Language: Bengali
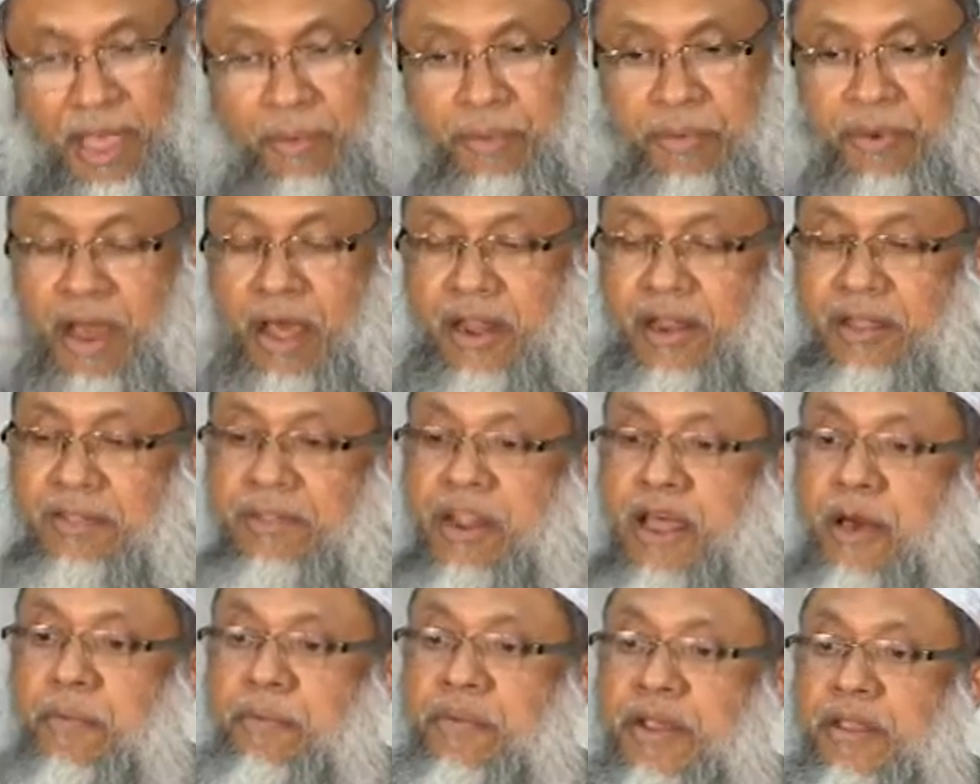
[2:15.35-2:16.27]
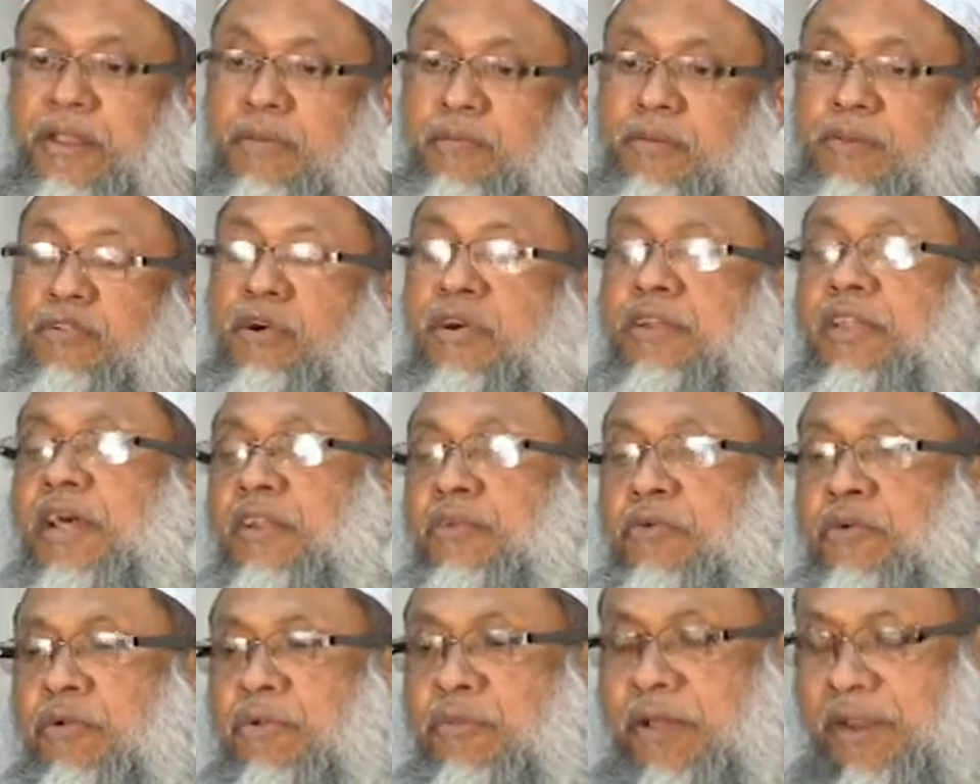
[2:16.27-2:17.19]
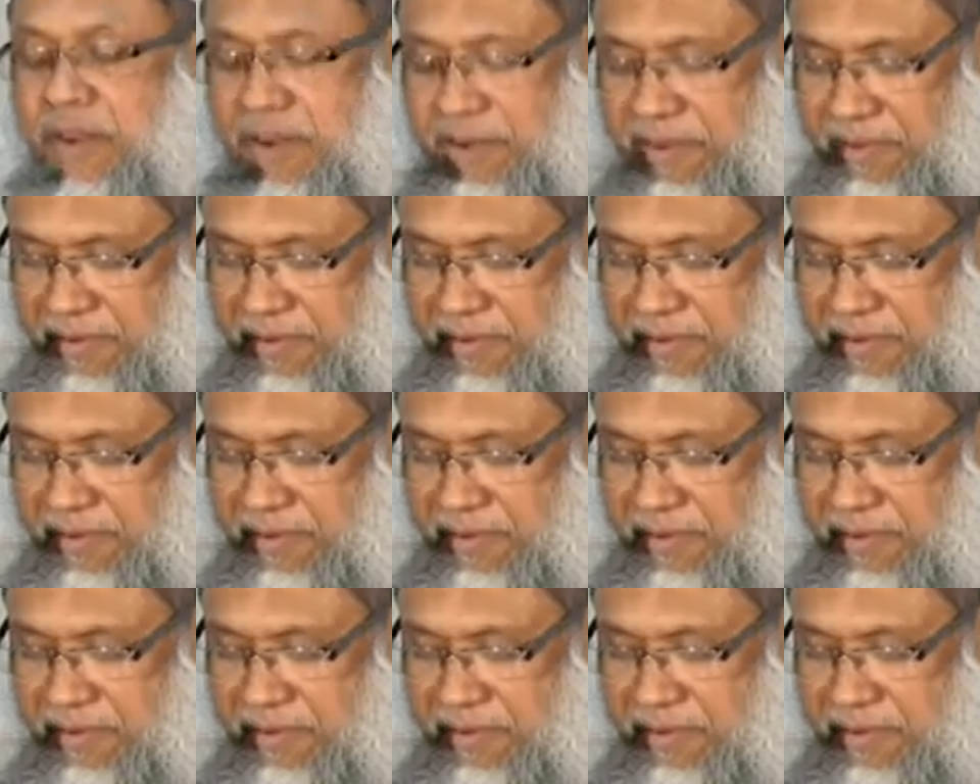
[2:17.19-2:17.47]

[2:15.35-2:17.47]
এবং আল্লাহ তালা আপনাকে বিজয় দান করবেন